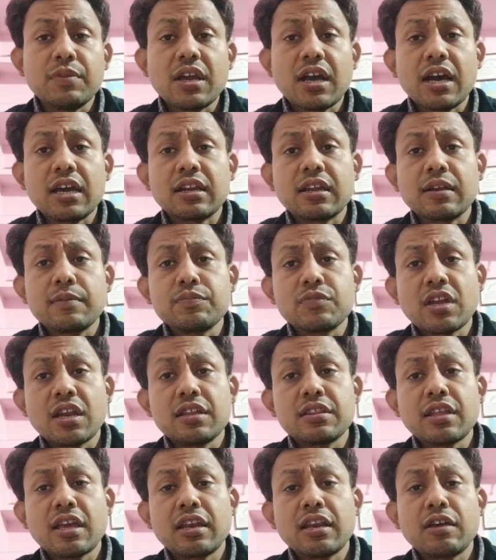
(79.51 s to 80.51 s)
बिहार कर्मचारी
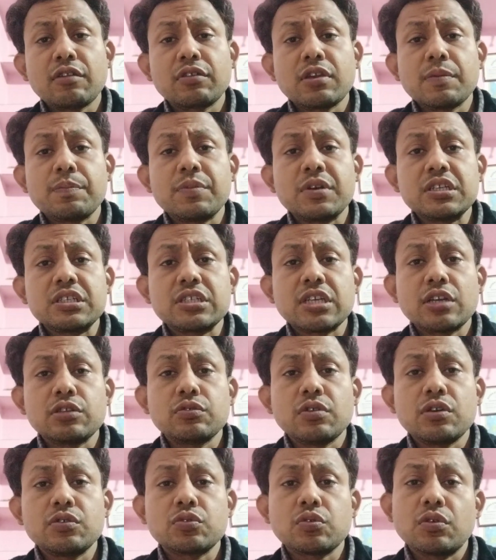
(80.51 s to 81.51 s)
चाइना की परीक्षा
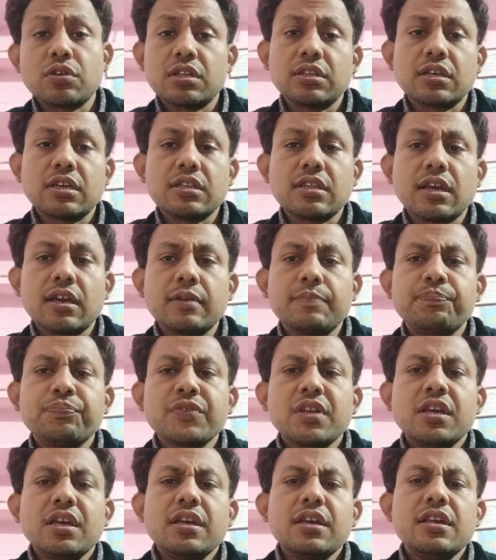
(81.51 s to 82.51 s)
जो है उसको रद्द की
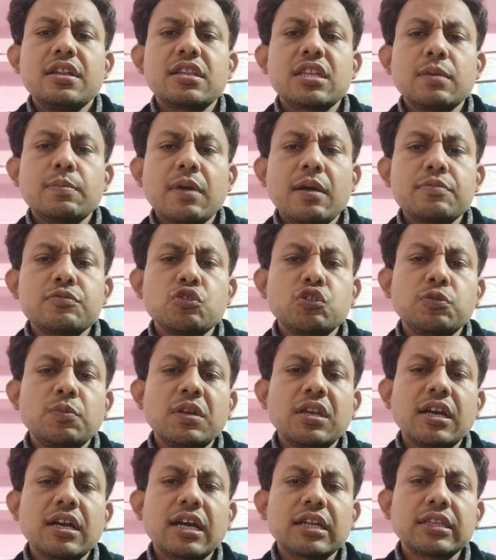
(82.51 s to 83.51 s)
जाए इसके बावजूद
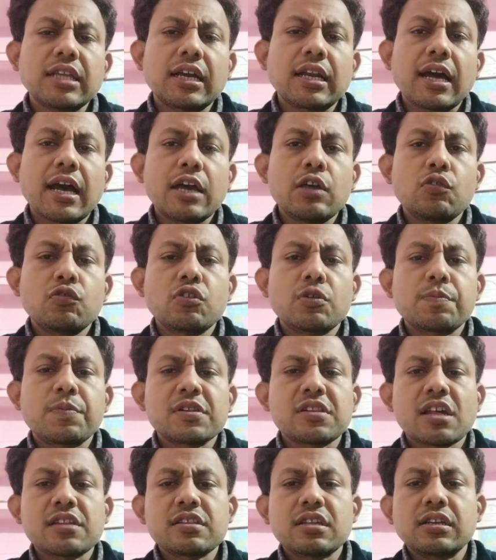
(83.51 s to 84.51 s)
भी लगातार आयोग और
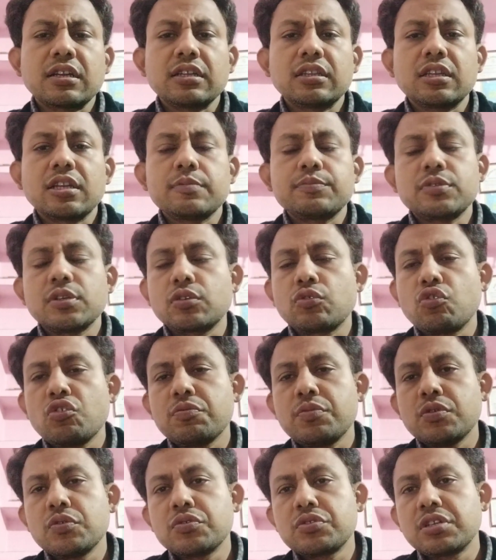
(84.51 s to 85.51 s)
प्रशासन की तरफ से कोई
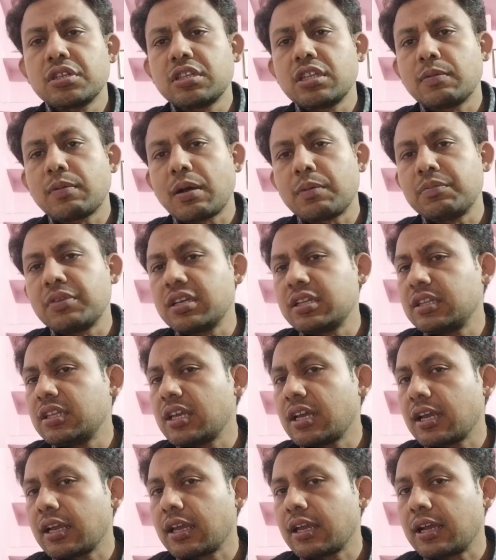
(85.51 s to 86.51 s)
भी उचित जवाब नहीं
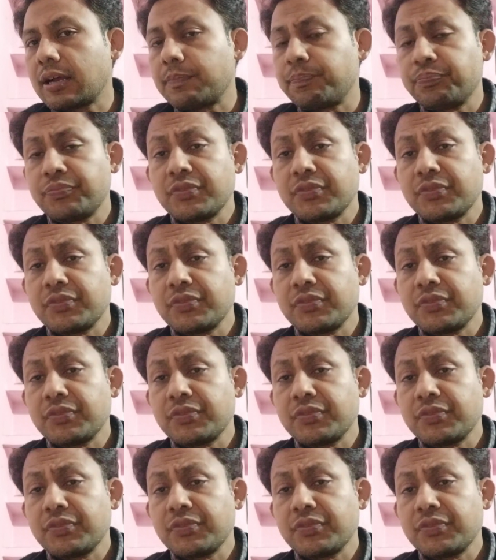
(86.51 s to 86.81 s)
दिया गया